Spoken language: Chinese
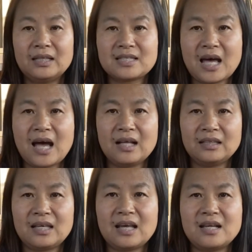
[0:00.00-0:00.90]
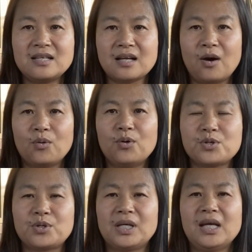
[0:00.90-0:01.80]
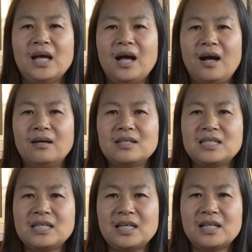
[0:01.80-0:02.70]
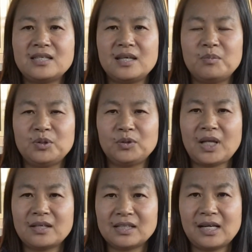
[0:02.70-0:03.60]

苍天饶过谁？好，今天的节目就到这